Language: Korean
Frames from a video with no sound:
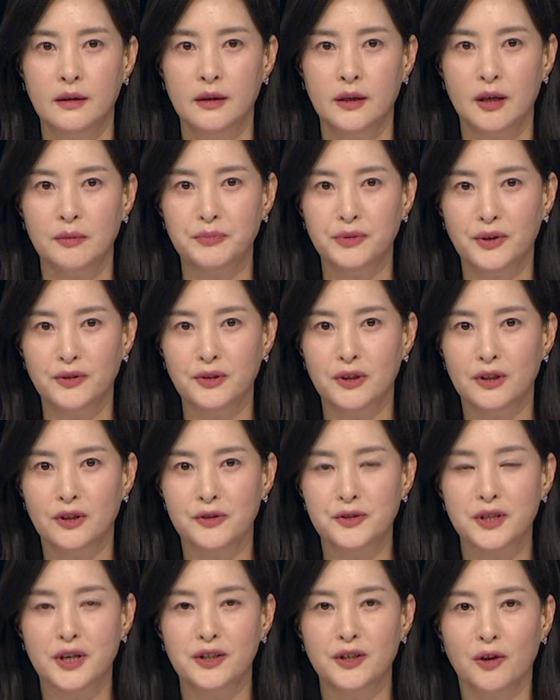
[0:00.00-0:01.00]
한편
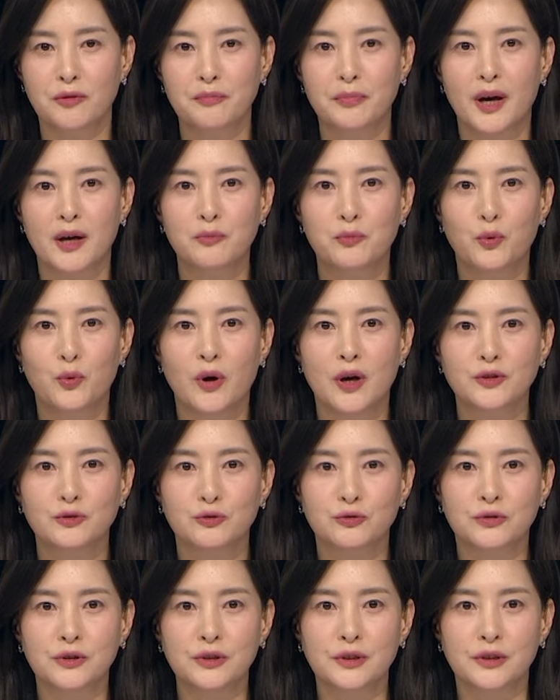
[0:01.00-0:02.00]
러시아
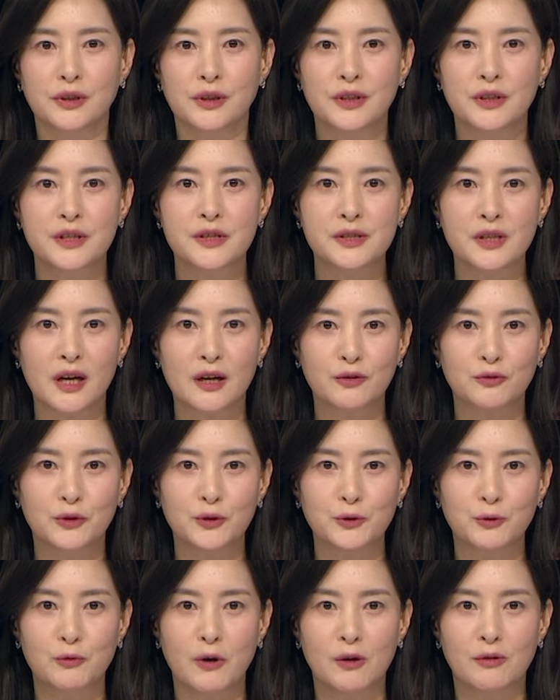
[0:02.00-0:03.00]
연방보안국은 이
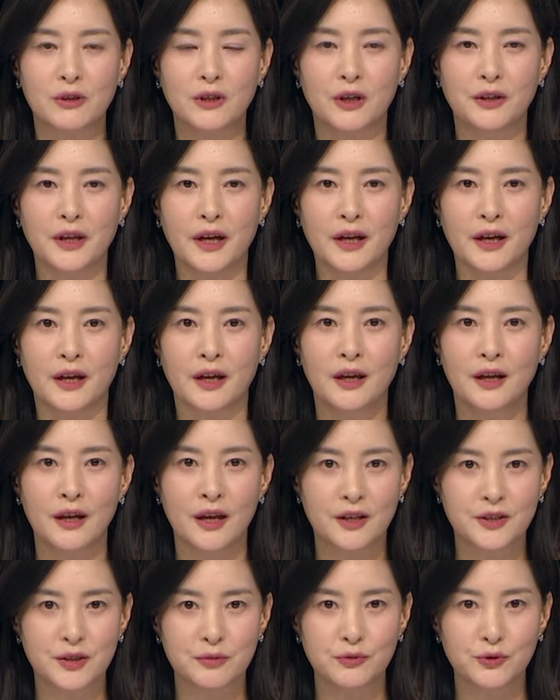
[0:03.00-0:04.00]
사건과 관련해
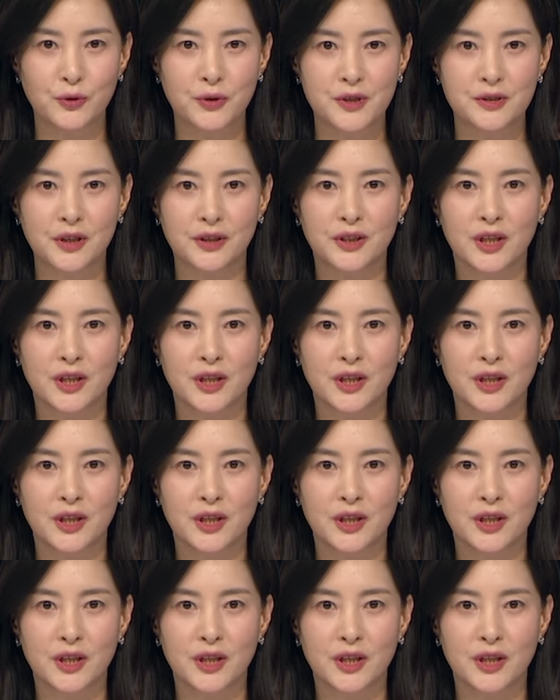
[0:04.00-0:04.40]
핵심 용의자